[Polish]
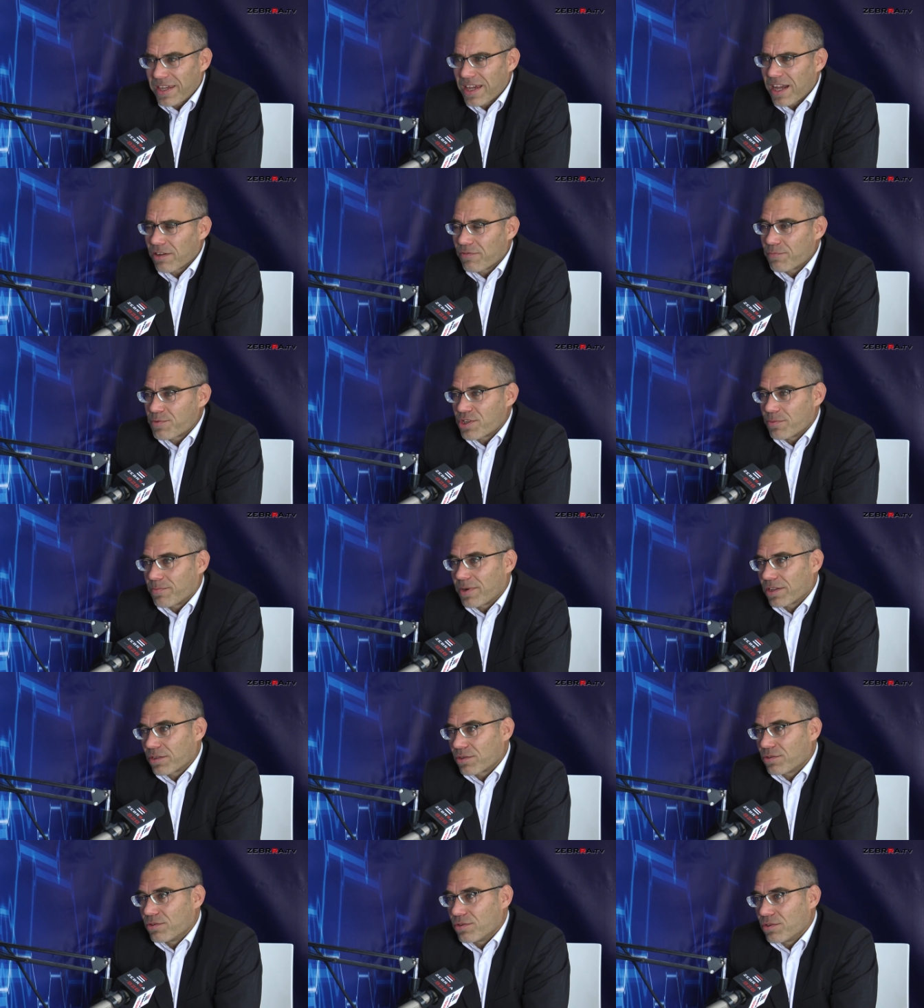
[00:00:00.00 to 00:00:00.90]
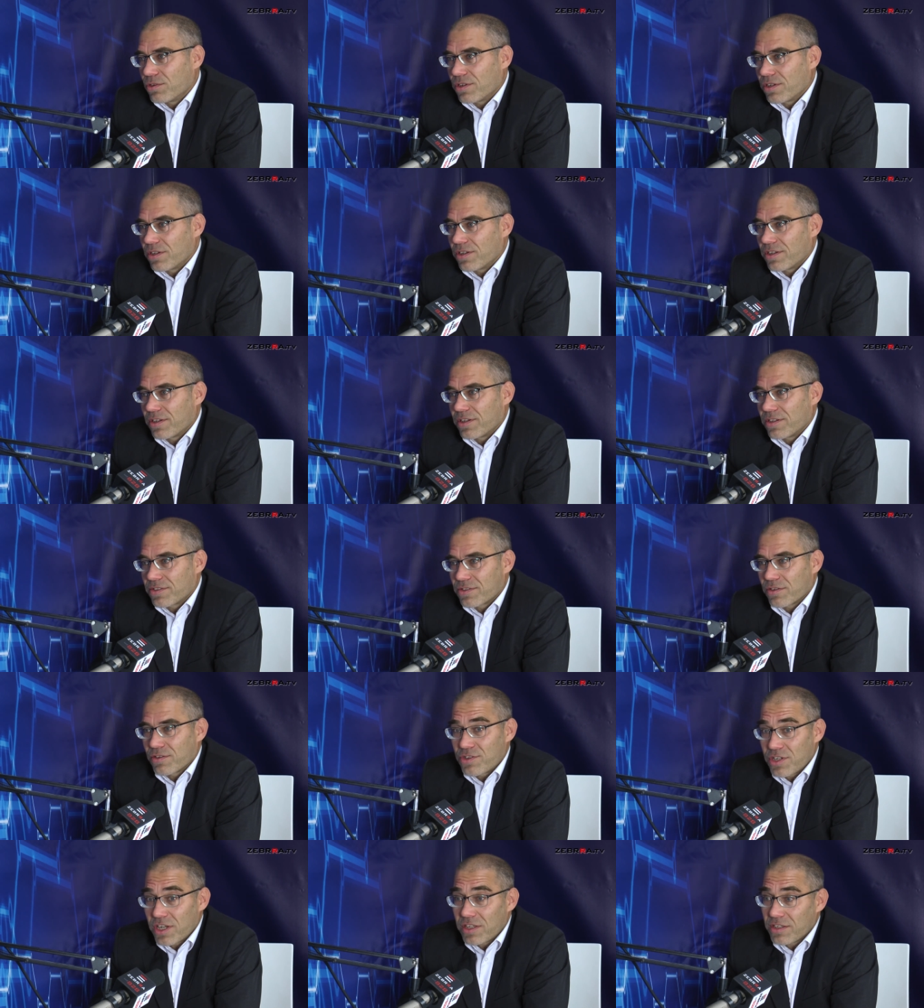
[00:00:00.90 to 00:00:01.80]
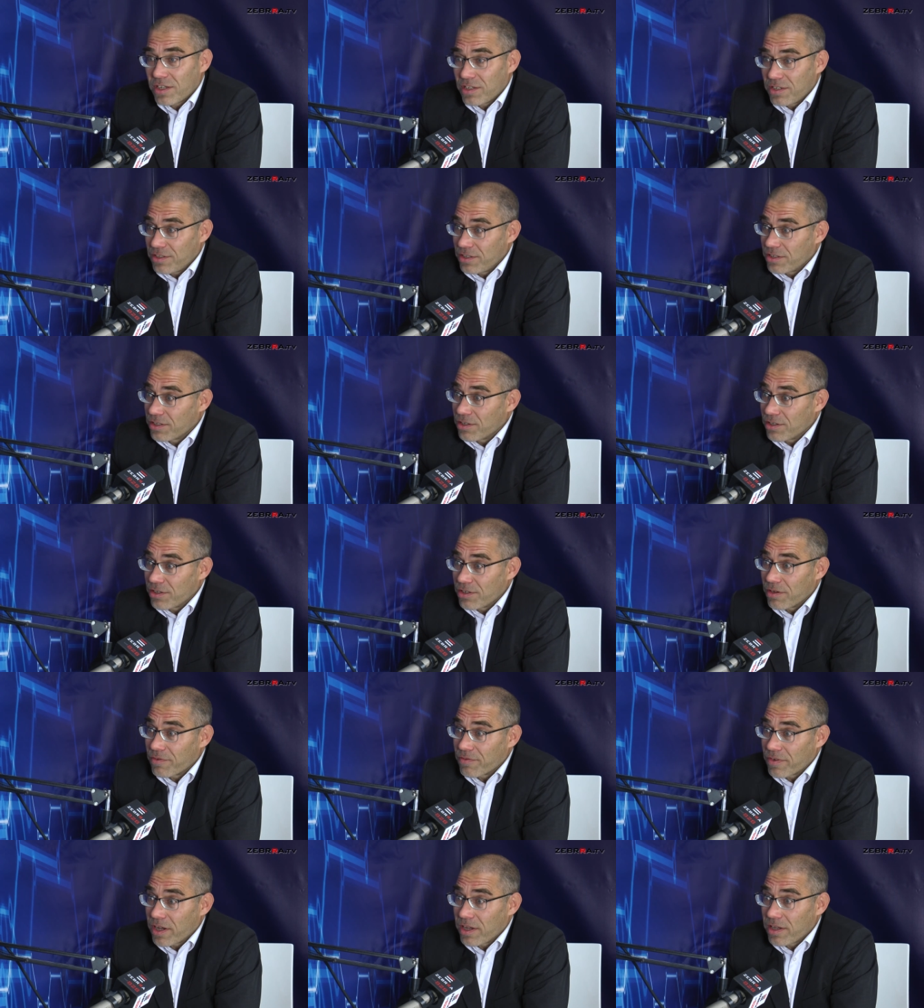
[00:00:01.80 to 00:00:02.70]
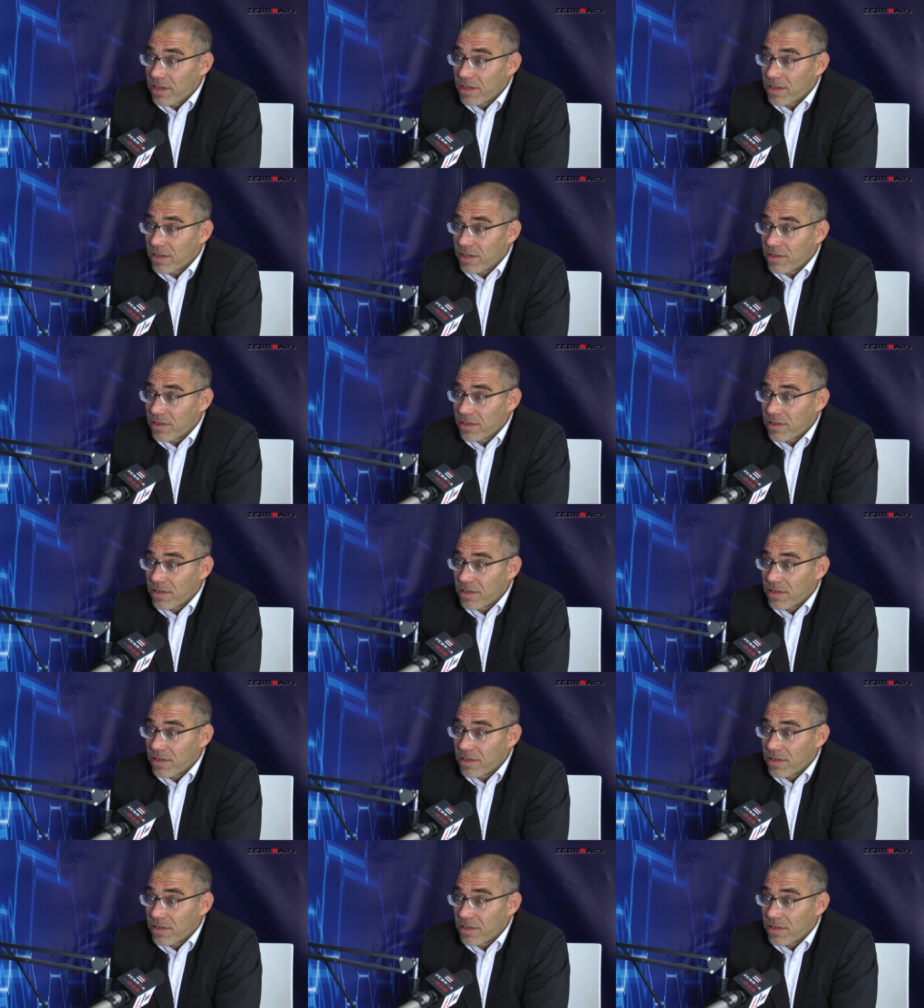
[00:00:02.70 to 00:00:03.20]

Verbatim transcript: jak w przypadku sąsiedniej linii kolejowej